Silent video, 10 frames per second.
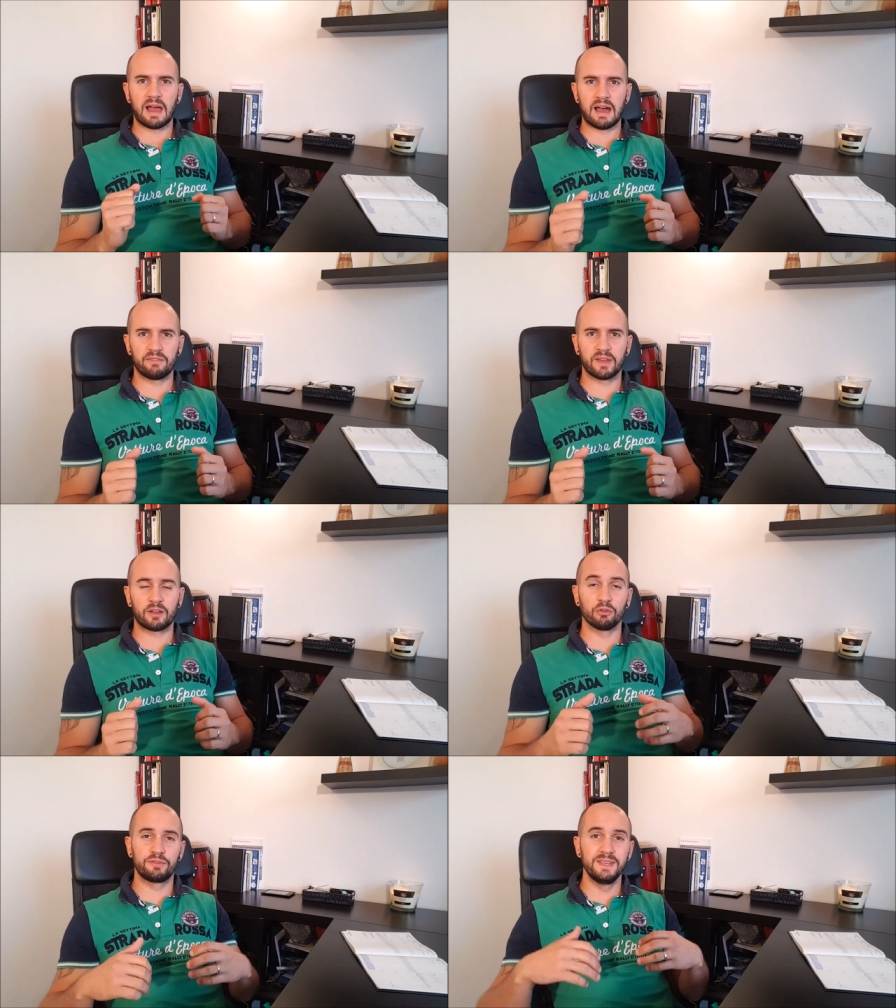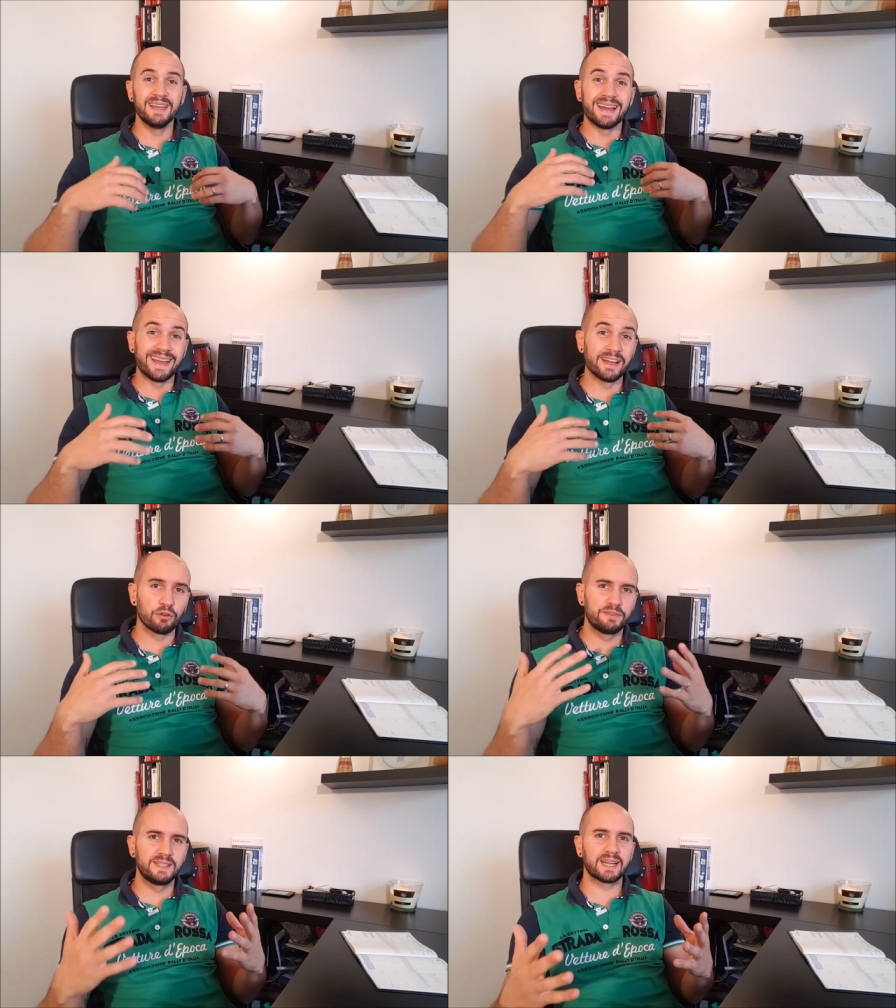avec envie et
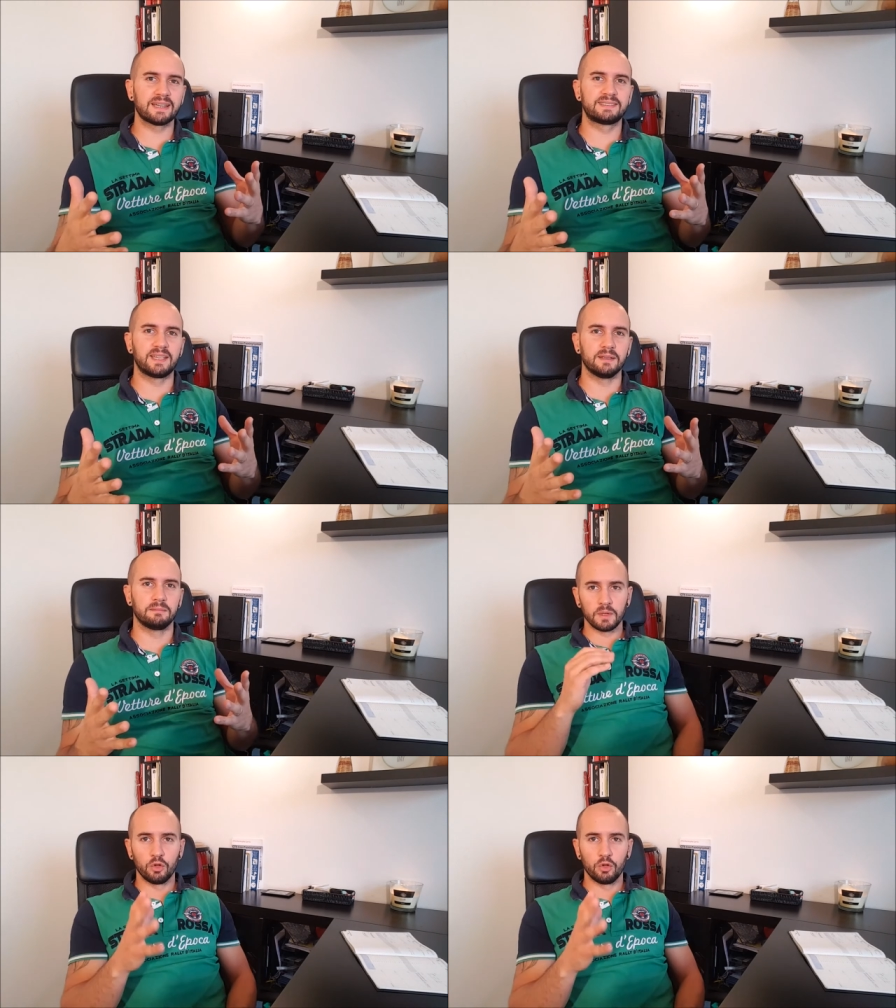envie d'y rester.